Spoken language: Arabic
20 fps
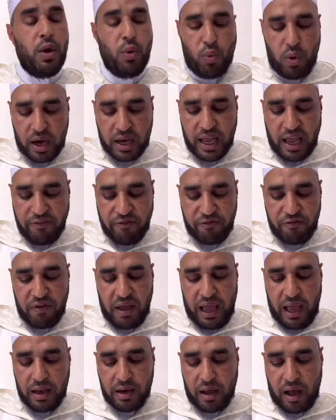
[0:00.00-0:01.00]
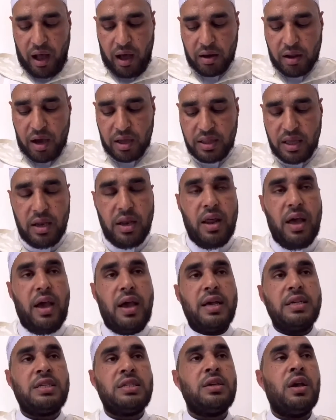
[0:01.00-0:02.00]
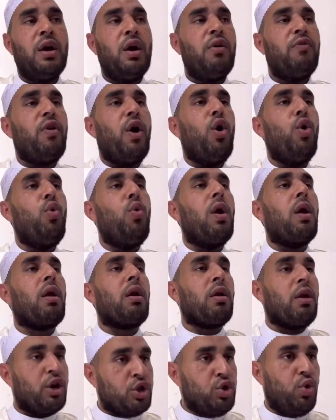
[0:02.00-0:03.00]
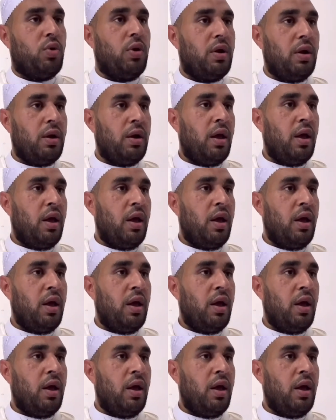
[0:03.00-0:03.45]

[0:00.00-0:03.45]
وكف عن أعراض الناس فهو الرجل